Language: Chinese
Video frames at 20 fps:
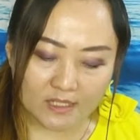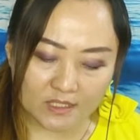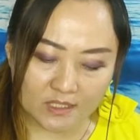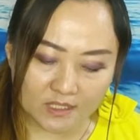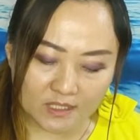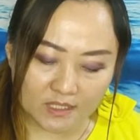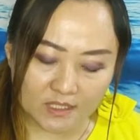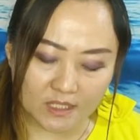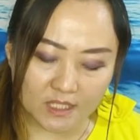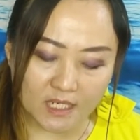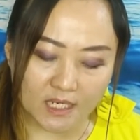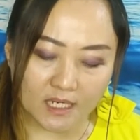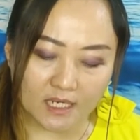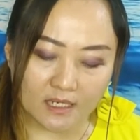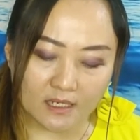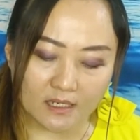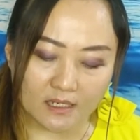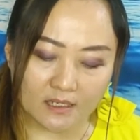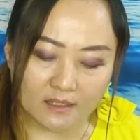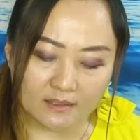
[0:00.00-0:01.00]
失
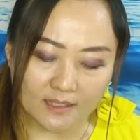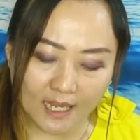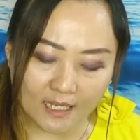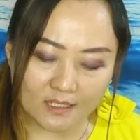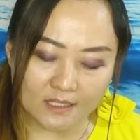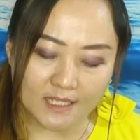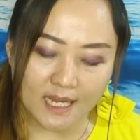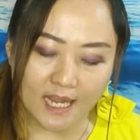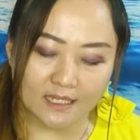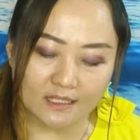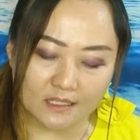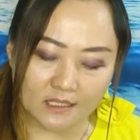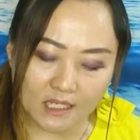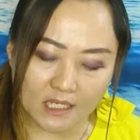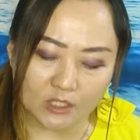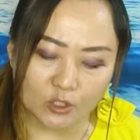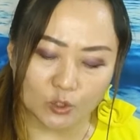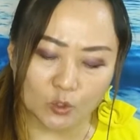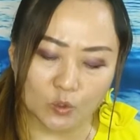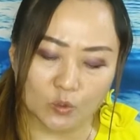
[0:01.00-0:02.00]
去那像
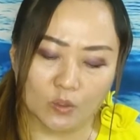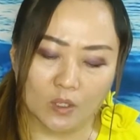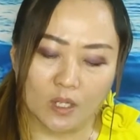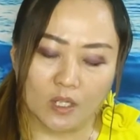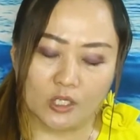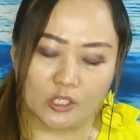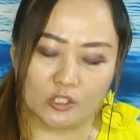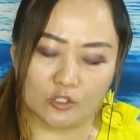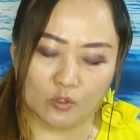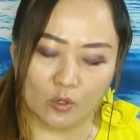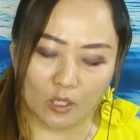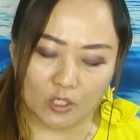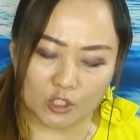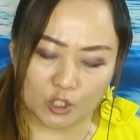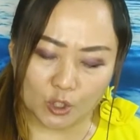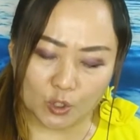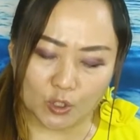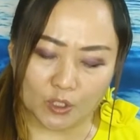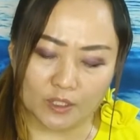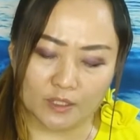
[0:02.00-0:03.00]
基督所
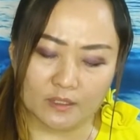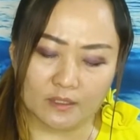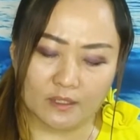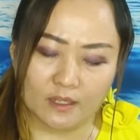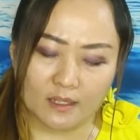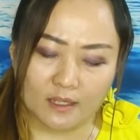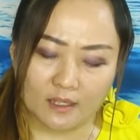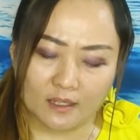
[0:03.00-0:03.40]
存、